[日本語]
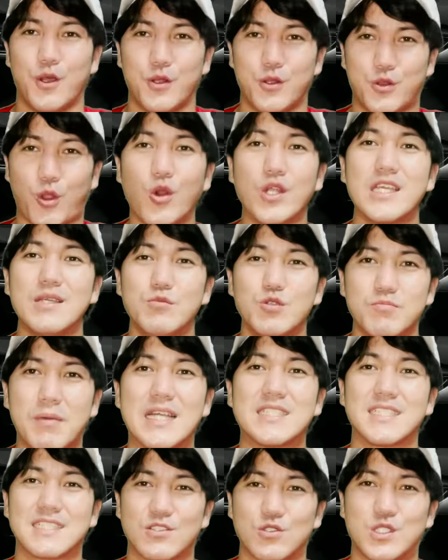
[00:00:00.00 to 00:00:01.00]

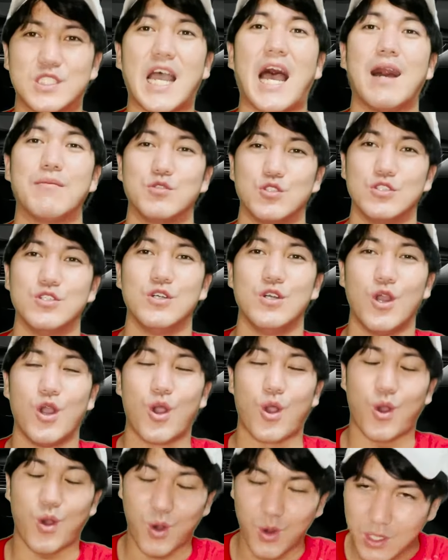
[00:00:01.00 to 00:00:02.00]
ドリームマジックチャーム。
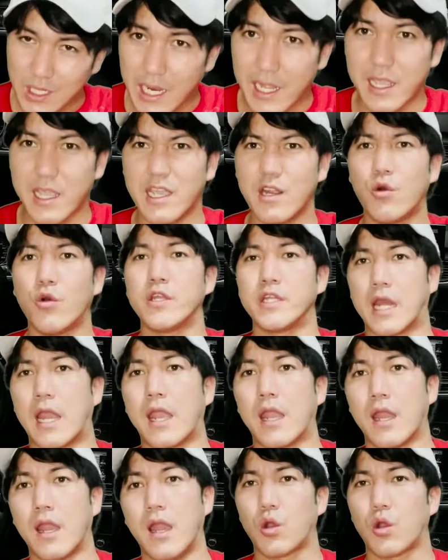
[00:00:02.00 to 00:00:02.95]
これエロいね。